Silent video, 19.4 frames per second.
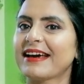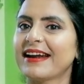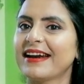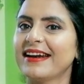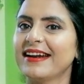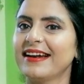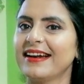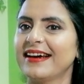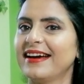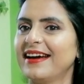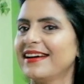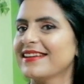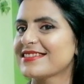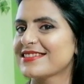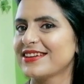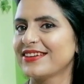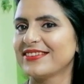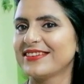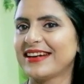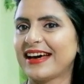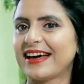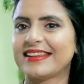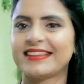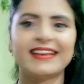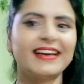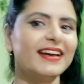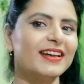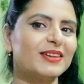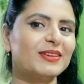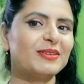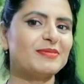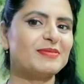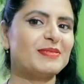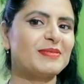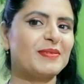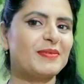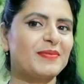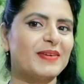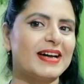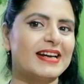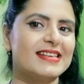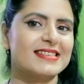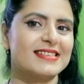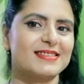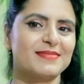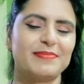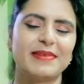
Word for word: करने लगा चलो नहाते हैं तो अभी मैं बारिश